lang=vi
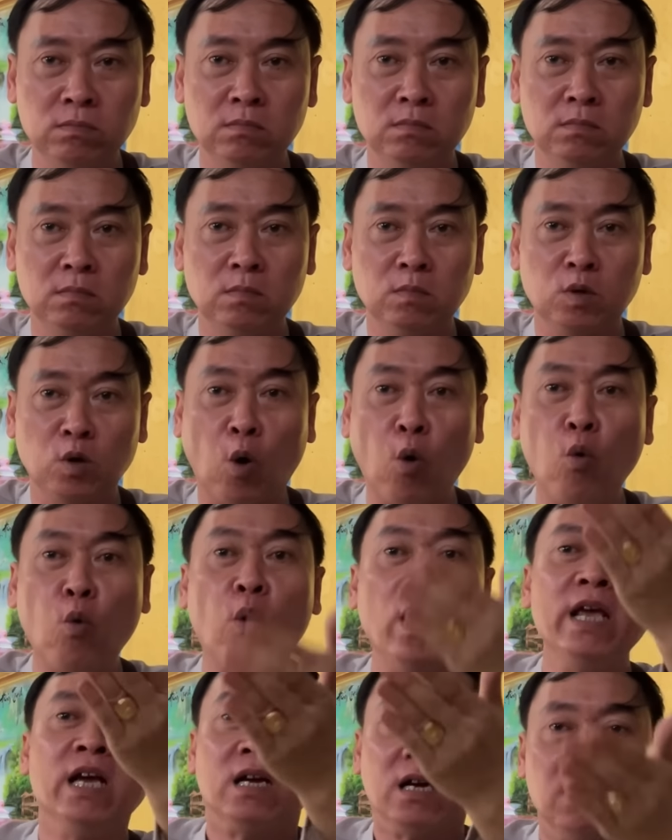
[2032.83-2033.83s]
dạ, ờ, Phủ
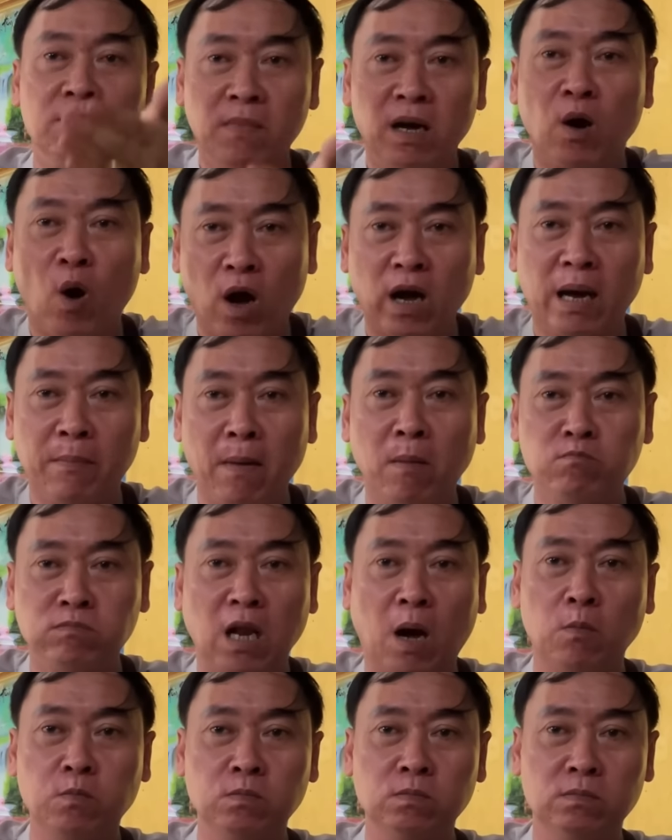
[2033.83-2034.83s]
quyền cưng mới có cái bóng
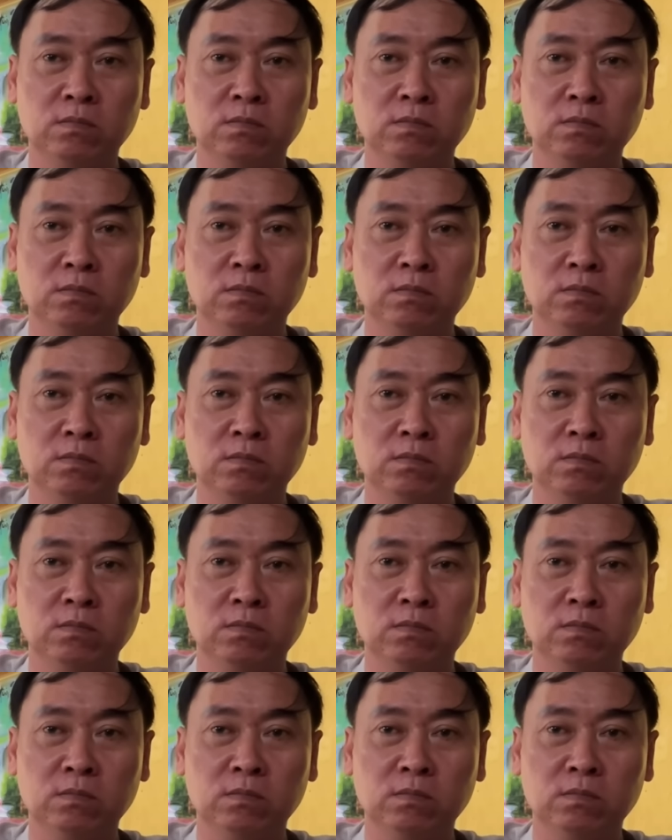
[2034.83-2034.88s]
tùng